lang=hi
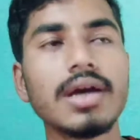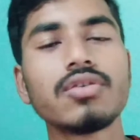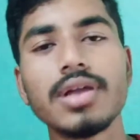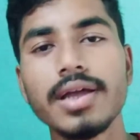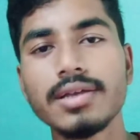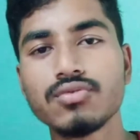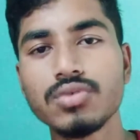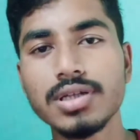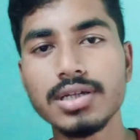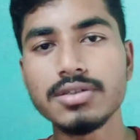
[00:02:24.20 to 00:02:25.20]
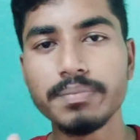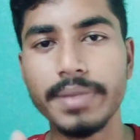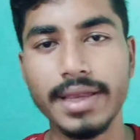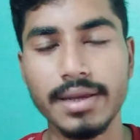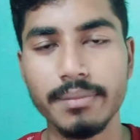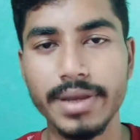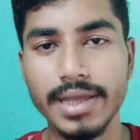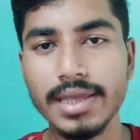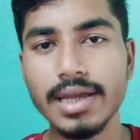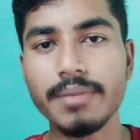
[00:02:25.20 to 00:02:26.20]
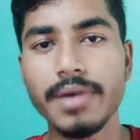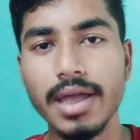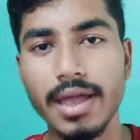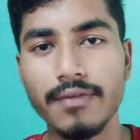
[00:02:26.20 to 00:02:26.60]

क्या होता है स्कूटी का जो ब्रेक ब्रेकिंग आपका